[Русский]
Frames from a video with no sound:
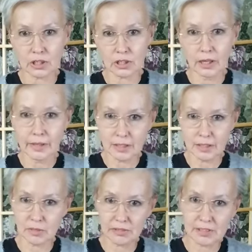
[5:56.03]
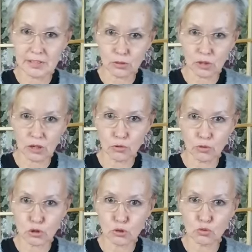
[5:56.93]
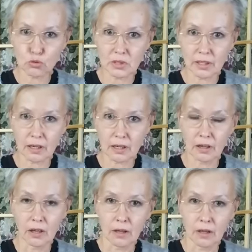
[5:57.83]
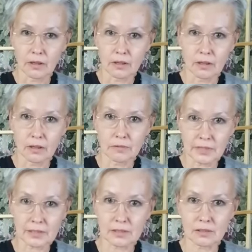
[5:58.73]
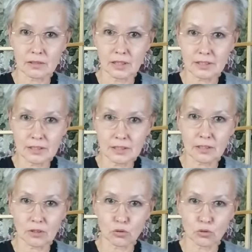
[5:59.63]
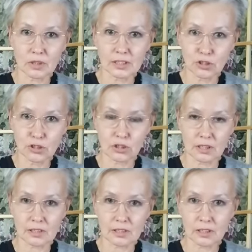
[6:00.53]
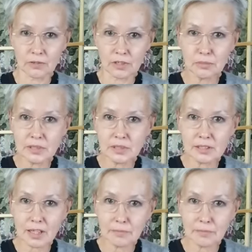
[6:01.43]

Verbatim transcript: именно в силу того, что у меня э, вес достиг такой критической цифры 55